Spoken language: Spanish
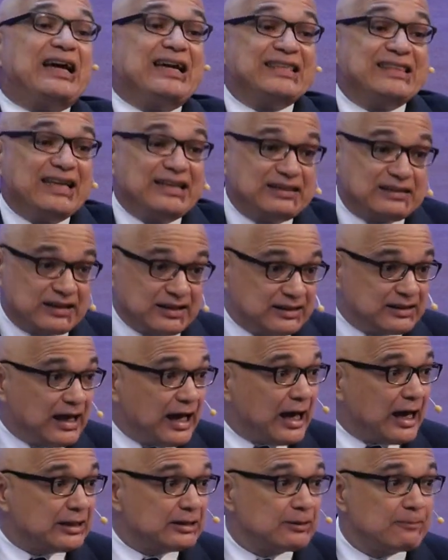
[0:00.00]

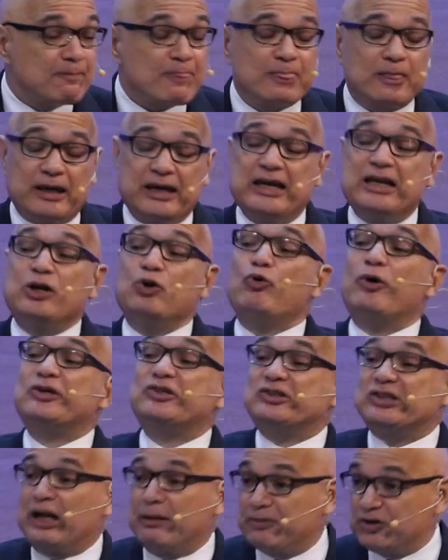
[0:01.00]
identidad y
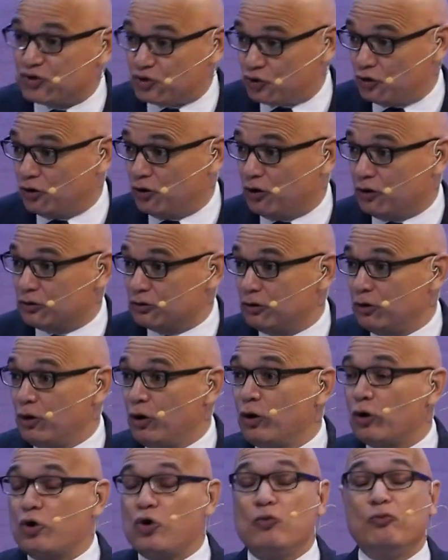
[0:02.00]
nuestra misión
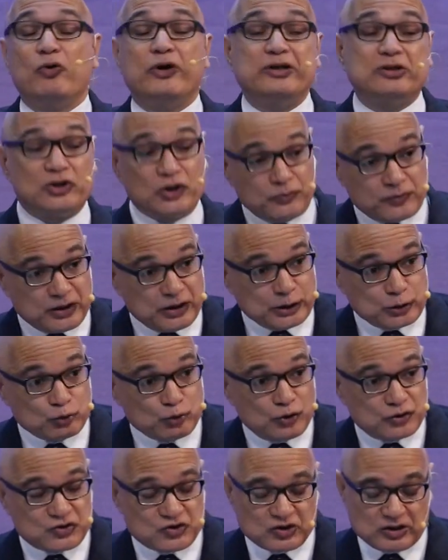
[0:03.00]
como
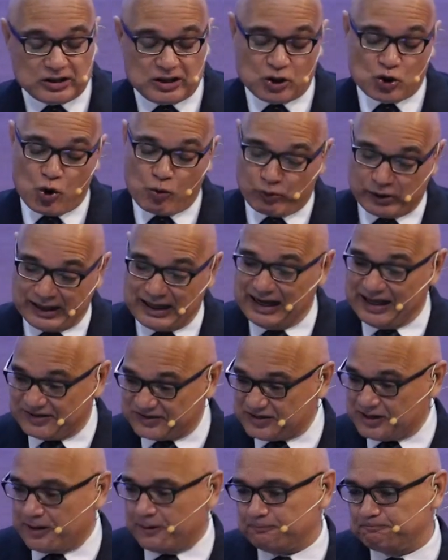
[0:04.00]
individuos y como
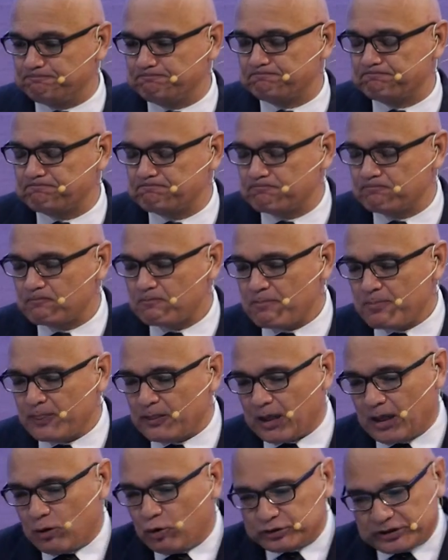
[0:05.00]
iglesia.
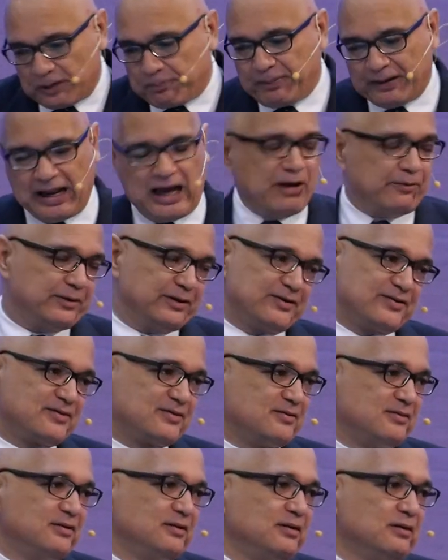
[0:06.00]
En otras palabras,
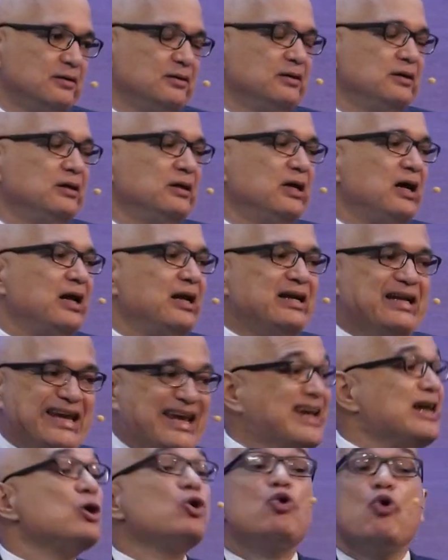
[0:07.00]

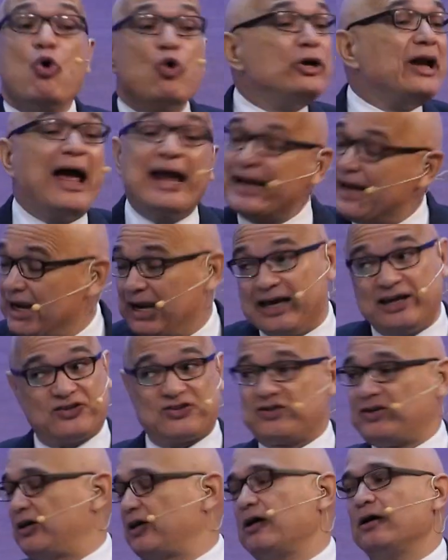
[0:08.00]
ninguna
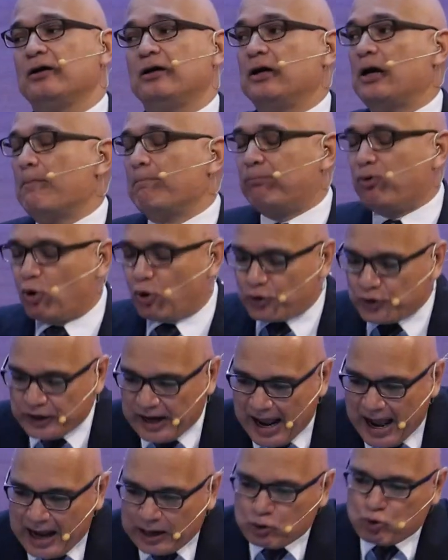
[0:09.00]
iglesia
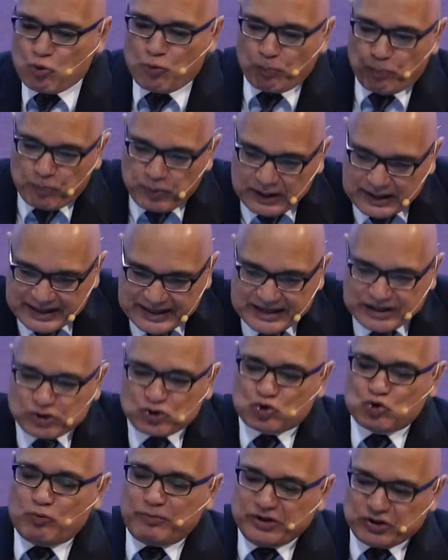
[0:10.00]
podrá cumplir
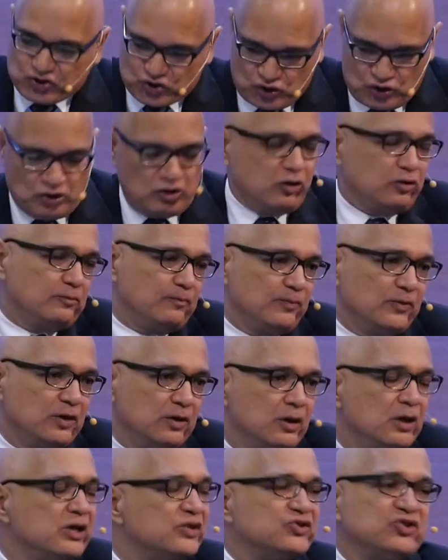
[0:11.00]
su misión
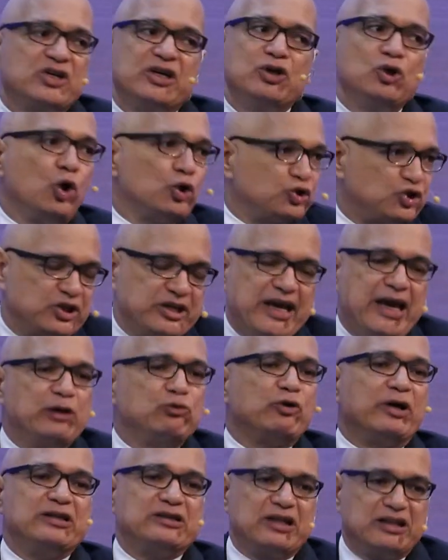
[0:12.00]
si no tiene
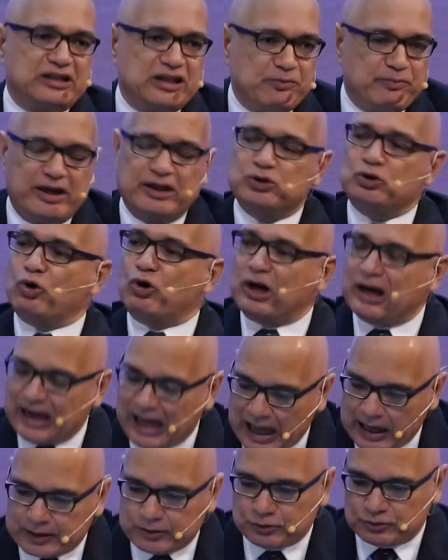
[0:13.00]
un entendimiento
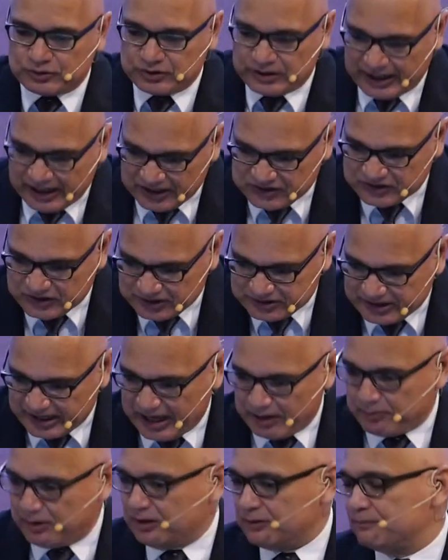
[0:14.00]
claro de este
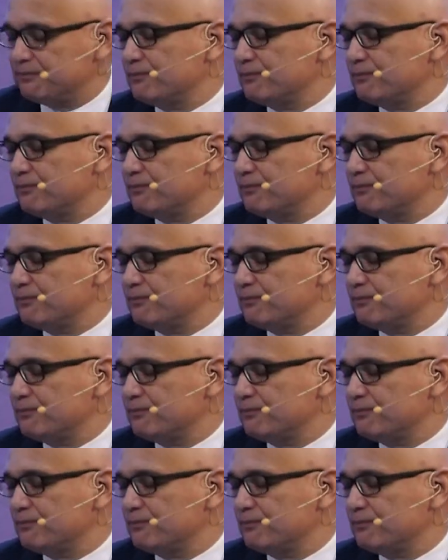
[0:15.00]
tema